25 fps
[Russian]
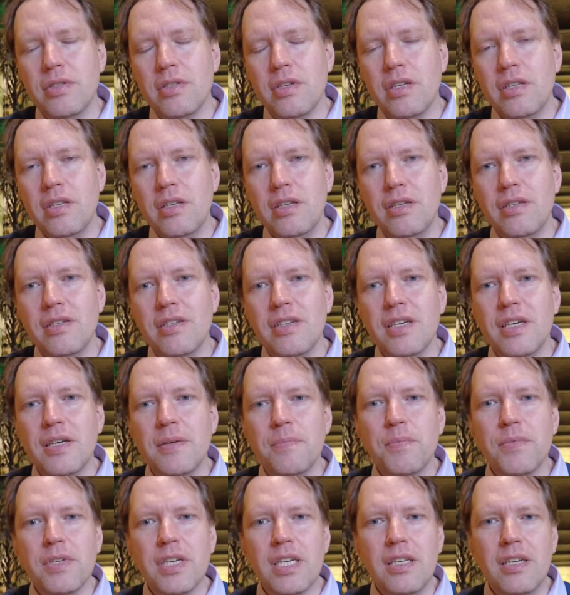они
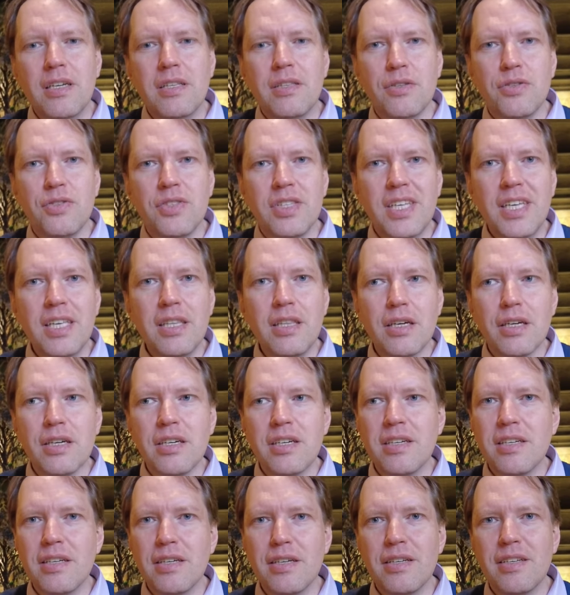каких-то скидок
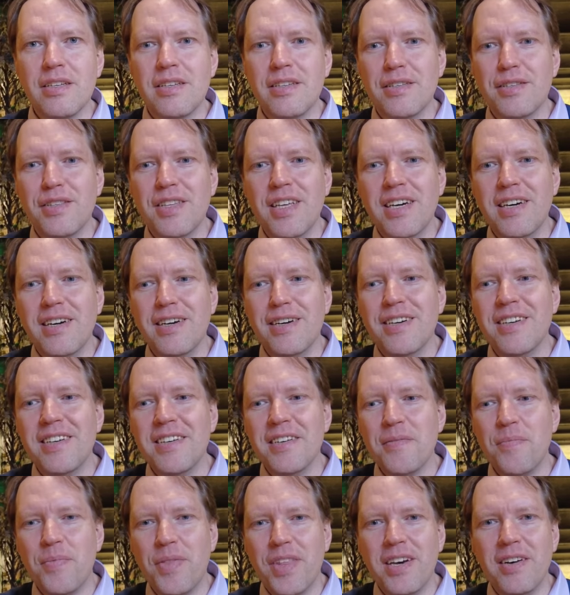э, на
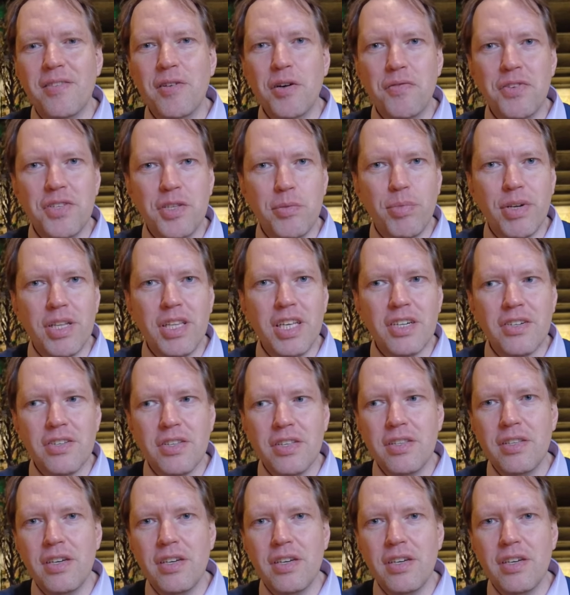э, в офисе продаж не